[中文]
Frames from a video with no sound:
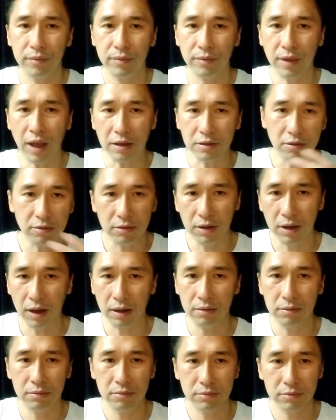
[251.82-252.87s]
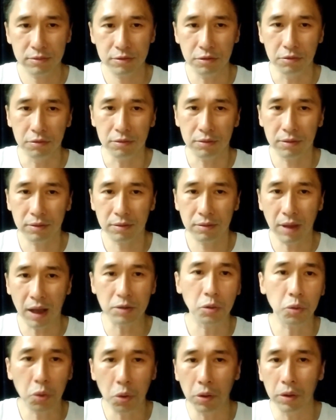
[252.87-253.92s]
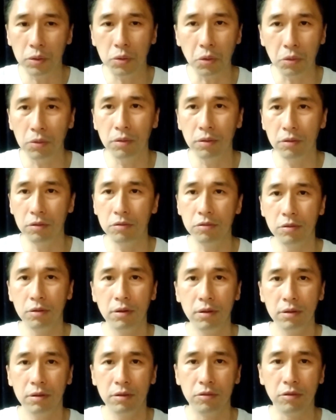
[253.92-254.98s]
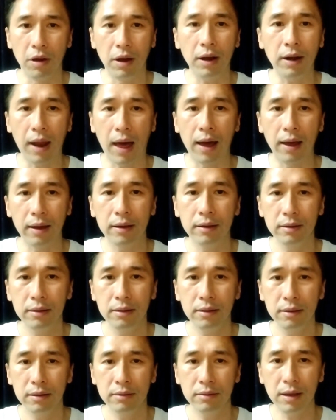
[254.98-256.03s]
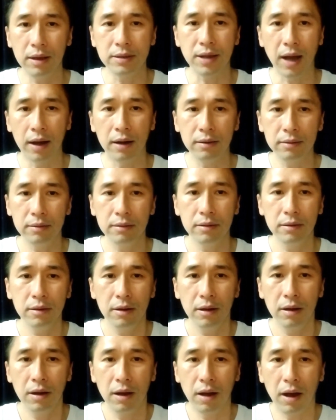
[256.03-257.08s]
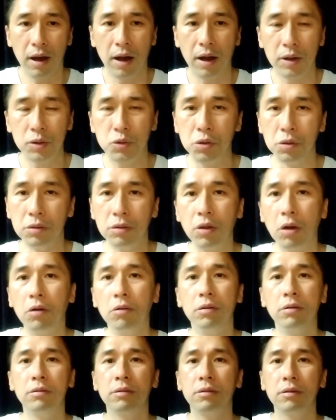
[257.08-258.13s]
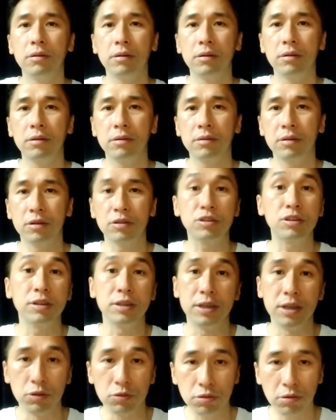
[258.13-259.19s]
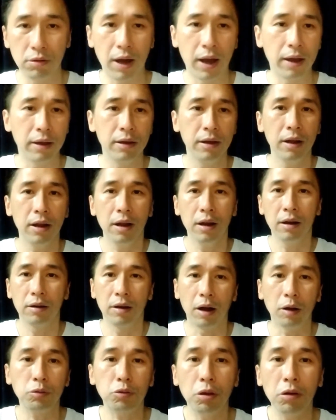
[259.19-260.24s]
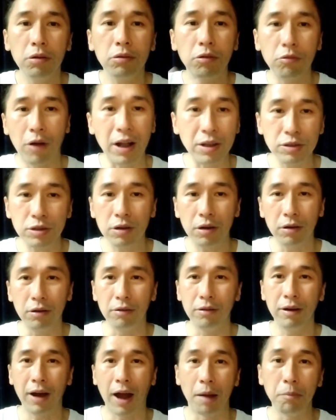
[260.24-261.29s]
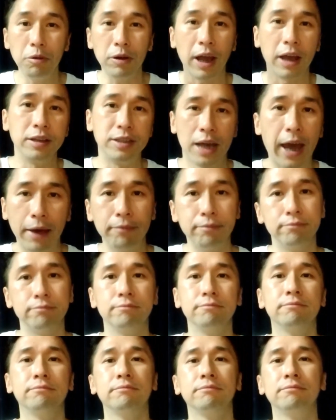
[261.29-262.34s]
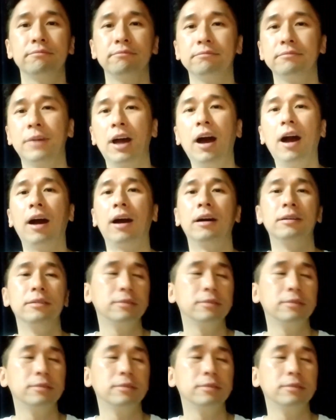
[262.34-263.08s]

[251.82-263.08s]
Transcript: 他就，就他就推动元朗那场呃群斗的事情出来，然后推动完之后还不给钱，哈，